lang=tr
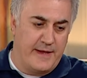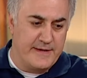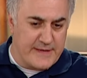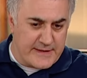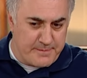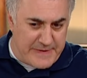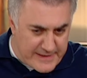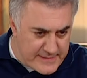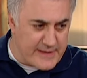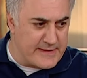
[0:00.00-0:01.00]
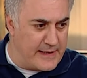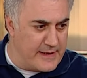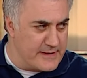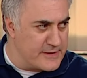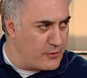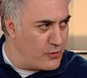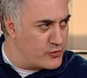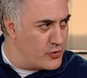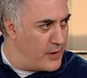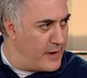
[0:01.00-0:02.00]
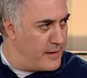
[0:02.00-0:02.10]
Esas bileti nasıl halledecek onu söyle.